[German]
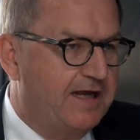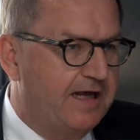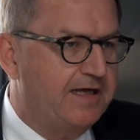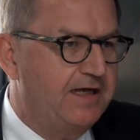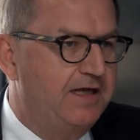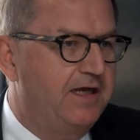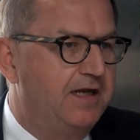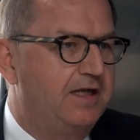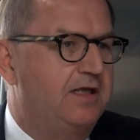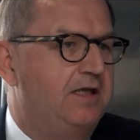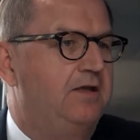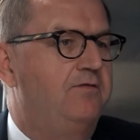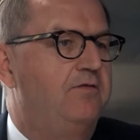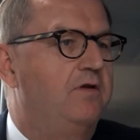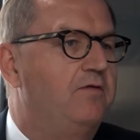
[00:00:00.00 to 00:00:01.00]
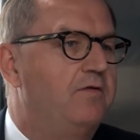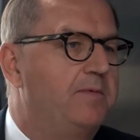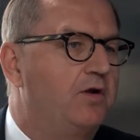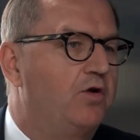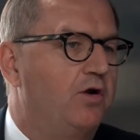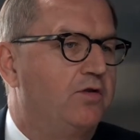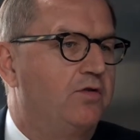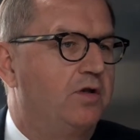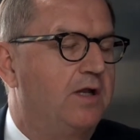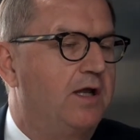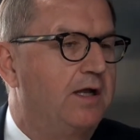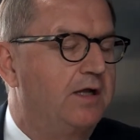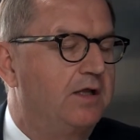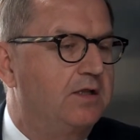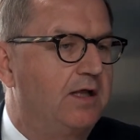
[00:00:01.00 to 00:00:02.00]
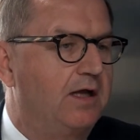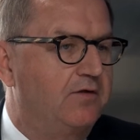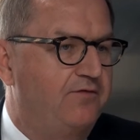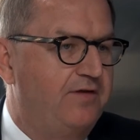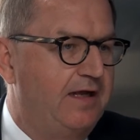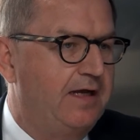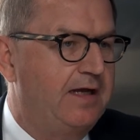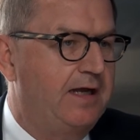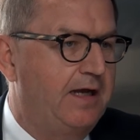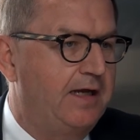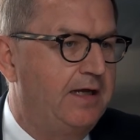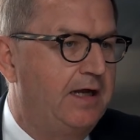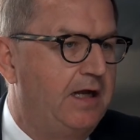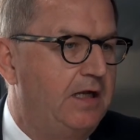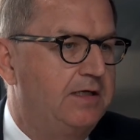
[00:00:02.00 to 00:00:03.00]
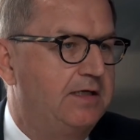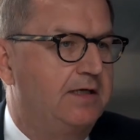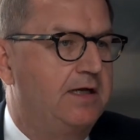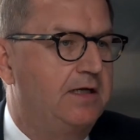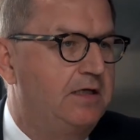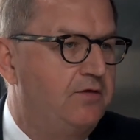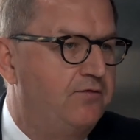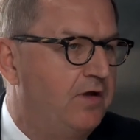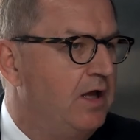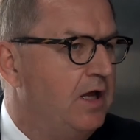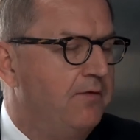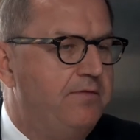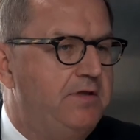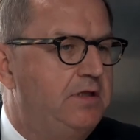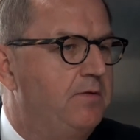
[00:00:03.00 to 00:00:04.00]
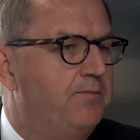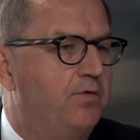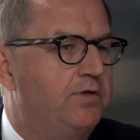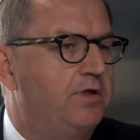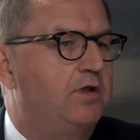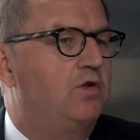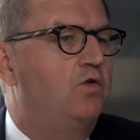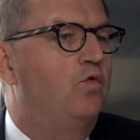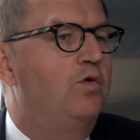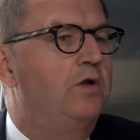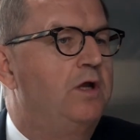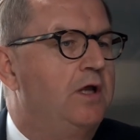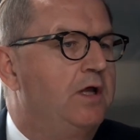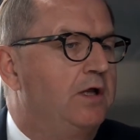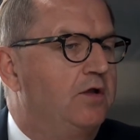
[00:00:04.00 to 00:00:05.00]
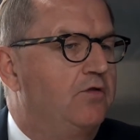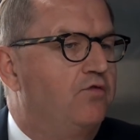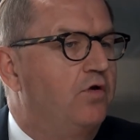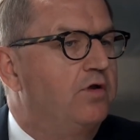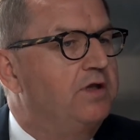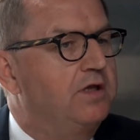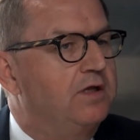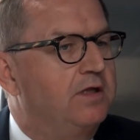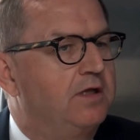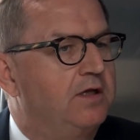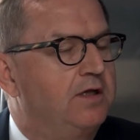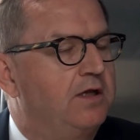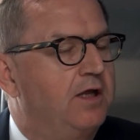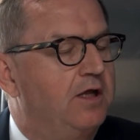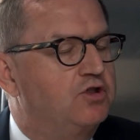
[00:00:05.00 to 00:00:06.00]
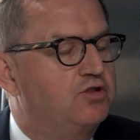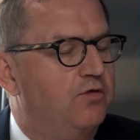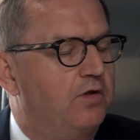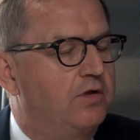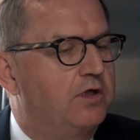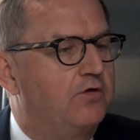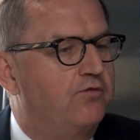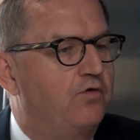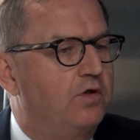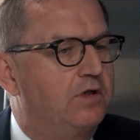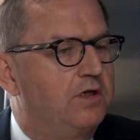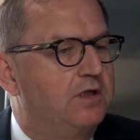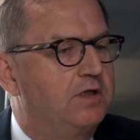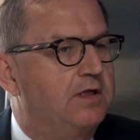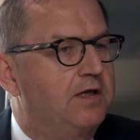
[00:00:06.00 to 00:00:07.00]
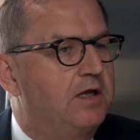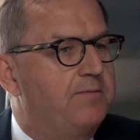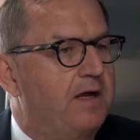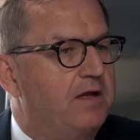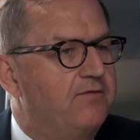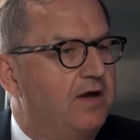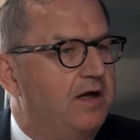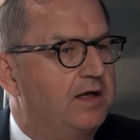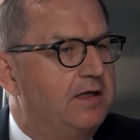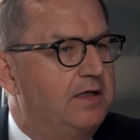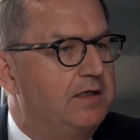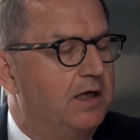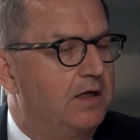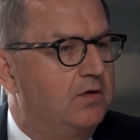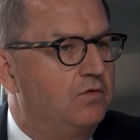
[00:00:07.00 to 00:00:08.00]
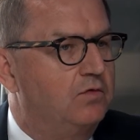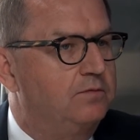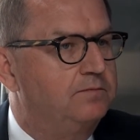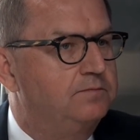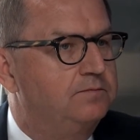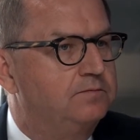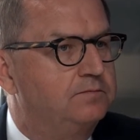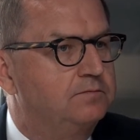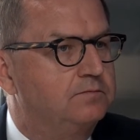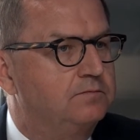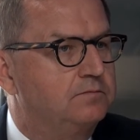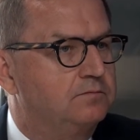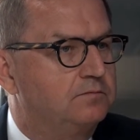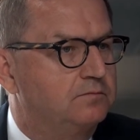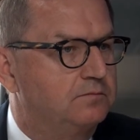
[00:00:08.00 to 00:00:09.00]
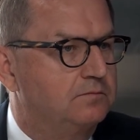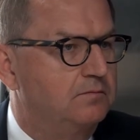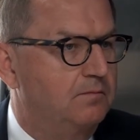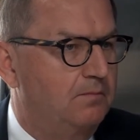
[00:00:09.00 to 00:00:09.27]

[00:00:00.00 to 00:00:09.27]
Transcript: Kernenergie, wie man heutzutage sagt, wäre eine Alternative. Wie ist die Position des Vorsitzenden, äh, Vorsitzenden der BayWa AG dazu? Also wir sind ja